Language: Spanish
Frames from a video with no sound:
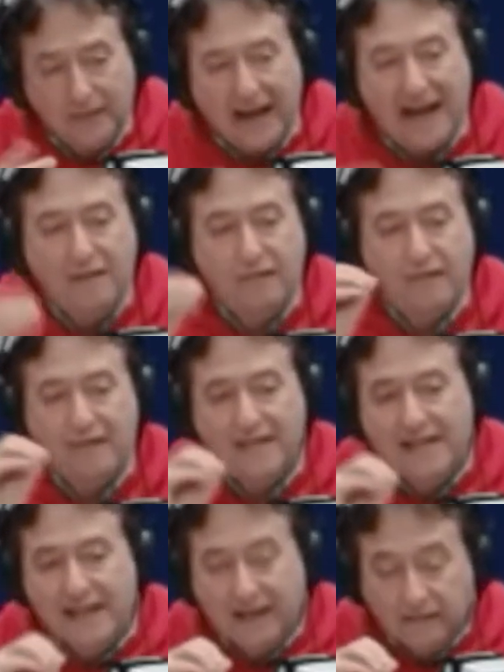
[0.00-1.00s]
al
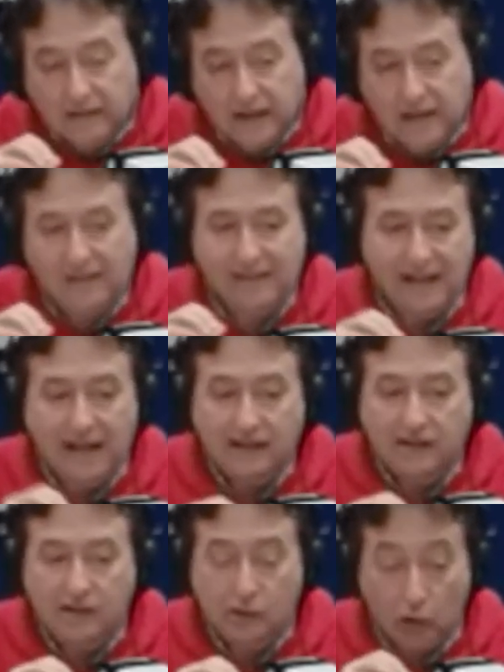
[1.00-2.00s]
fabricante del
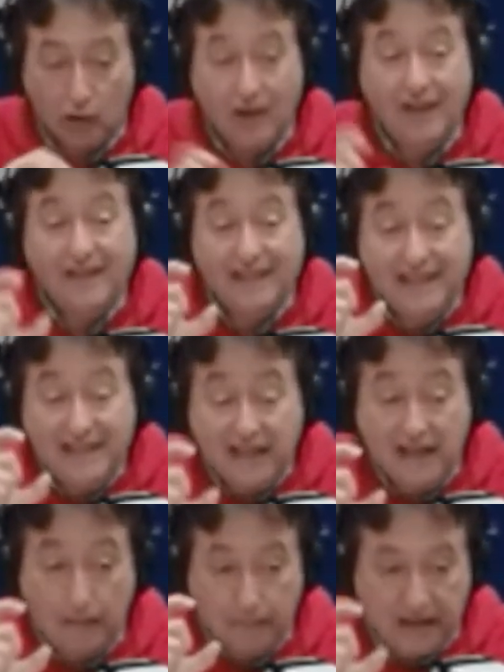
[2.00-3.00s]
ascensor y
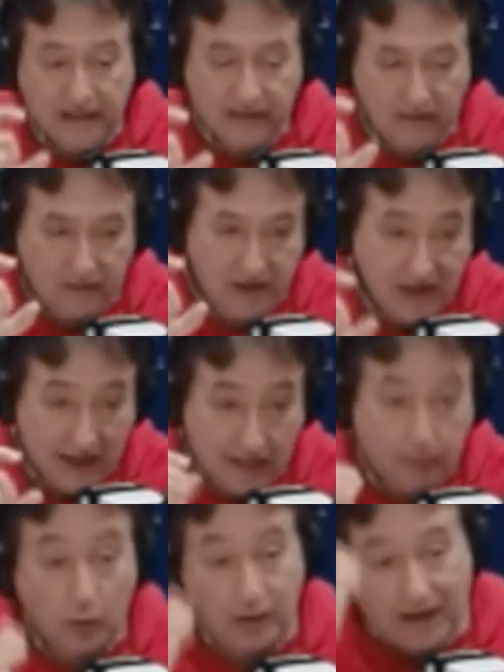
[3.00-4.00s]
de la pieza
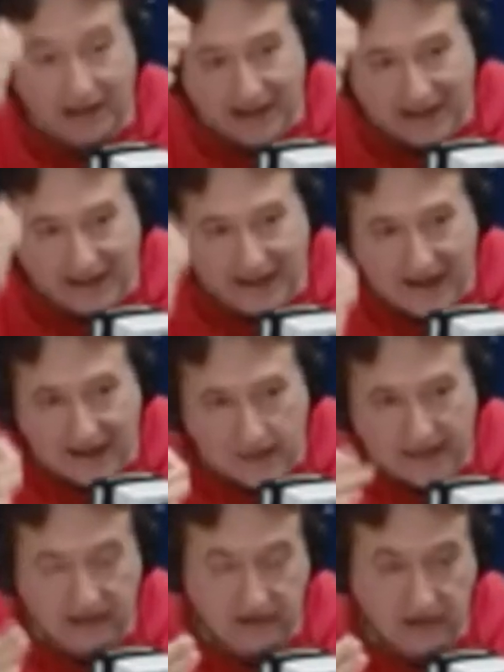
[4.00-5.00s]
fallada, porque acá
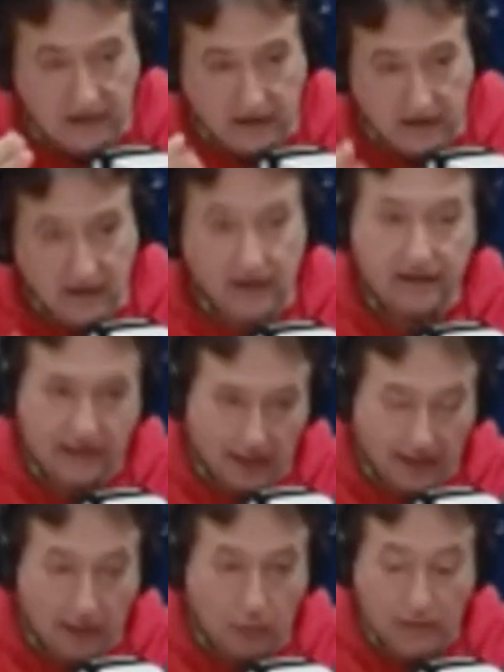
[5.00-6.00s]
claramente, y
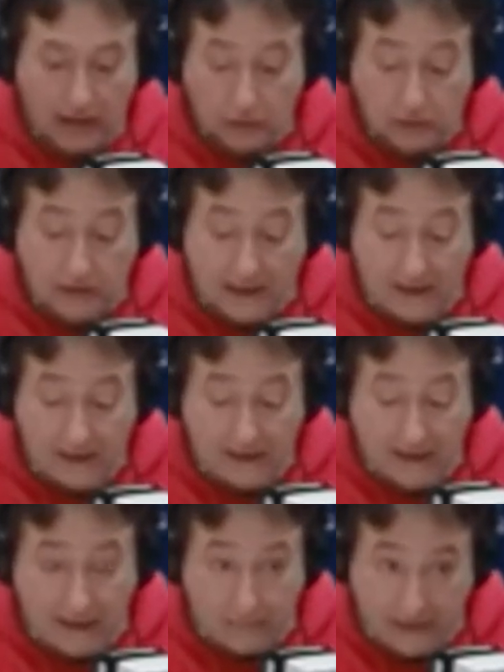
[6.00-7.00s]
ahora lo voy a contar,
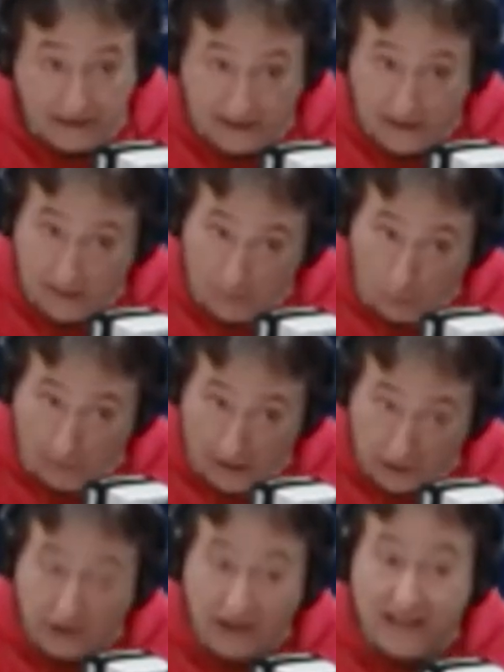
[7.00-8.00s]
la pericia de
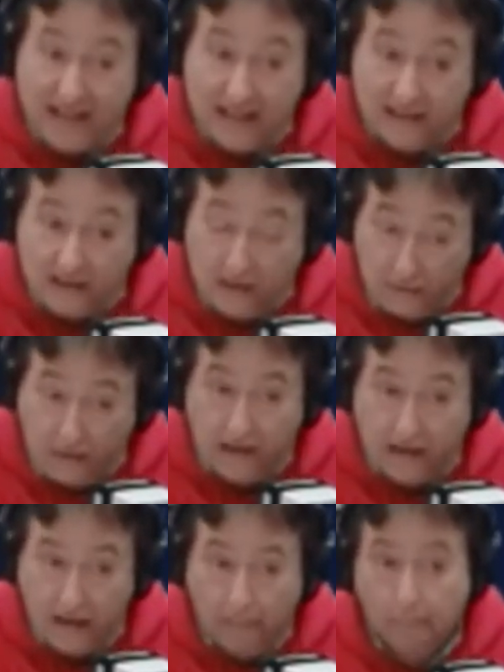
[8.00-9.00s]
bomberos
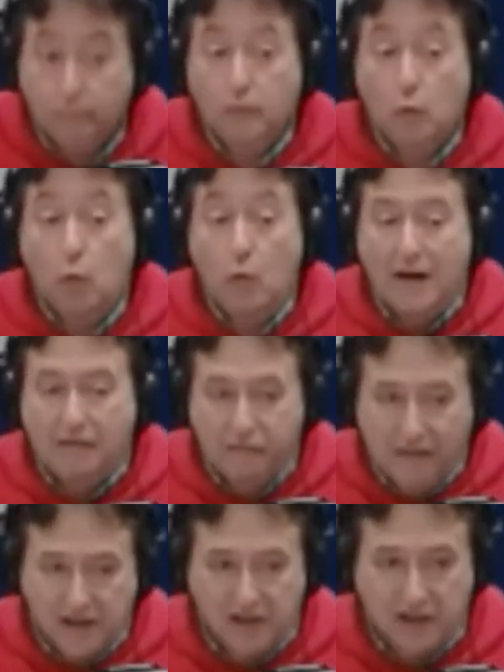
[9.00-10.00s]
identifica una
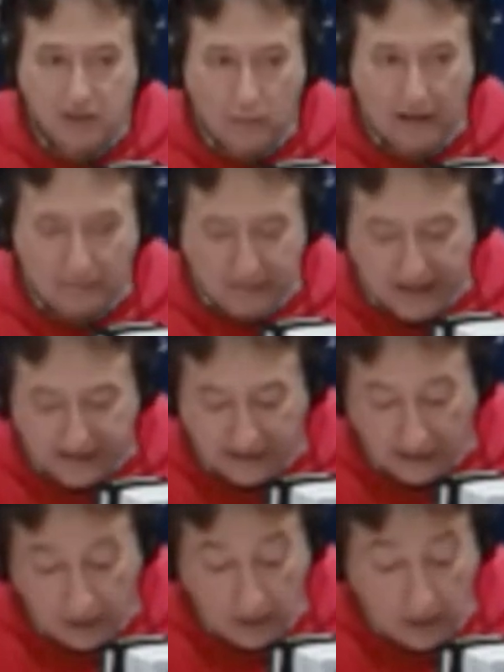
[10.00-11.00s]
falla de una
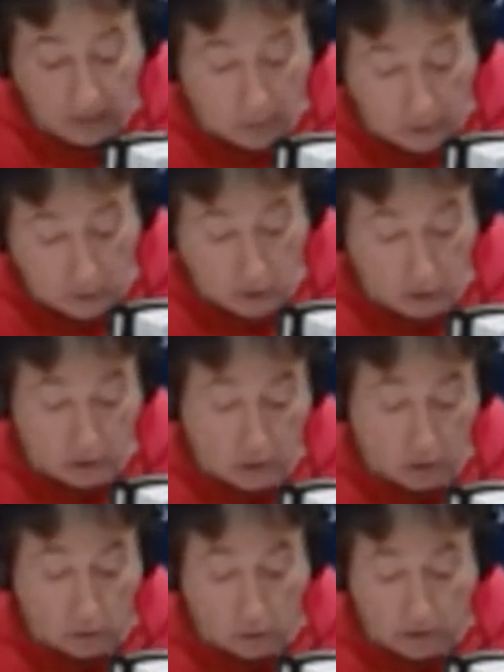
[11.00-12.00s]
pieza. Bueno, lo
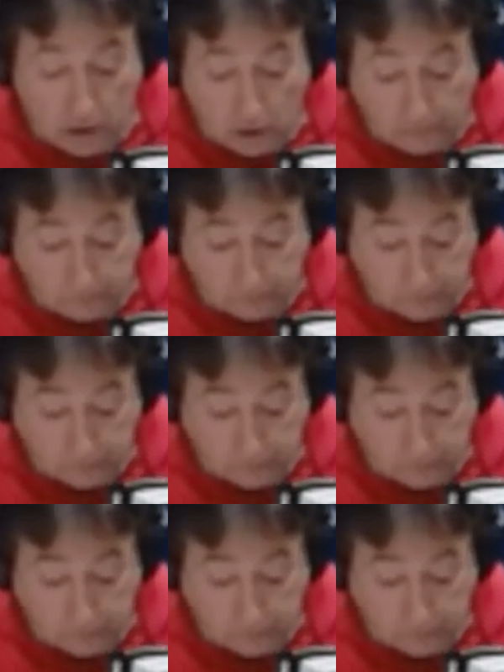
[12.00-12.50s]
que ocurrió